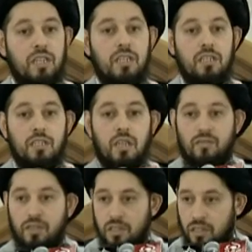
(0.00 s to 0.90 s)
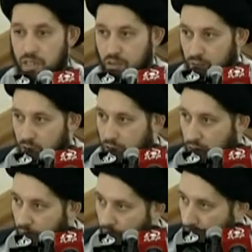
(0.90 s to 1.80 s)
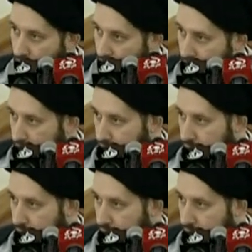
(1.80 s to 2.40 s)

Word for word: عيد فطر واقعا